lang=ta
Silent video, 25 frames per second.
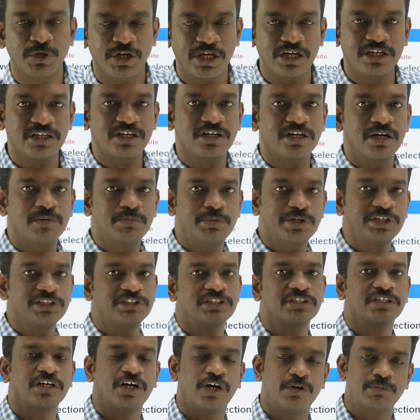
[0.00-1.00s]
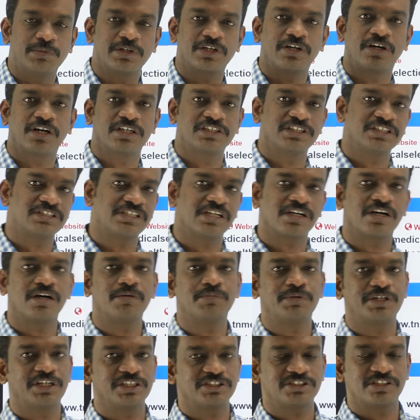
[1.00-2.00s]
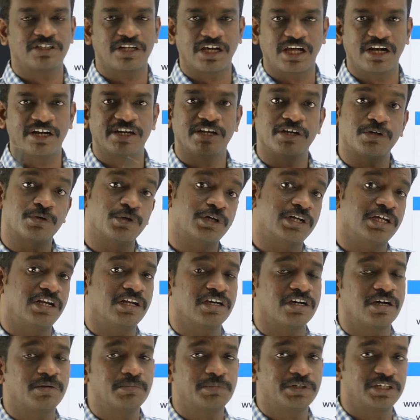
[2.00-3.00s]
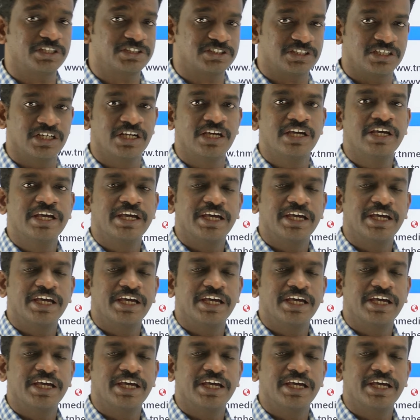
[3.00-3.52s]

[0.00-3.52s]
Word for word: போனால் அங்கே காம்படிஷன் கவர்மெண்ட் காலேஜஸில் காம்படிஷன் ஆல் இண்டியா கோட்டாவில் காம்படிஷன்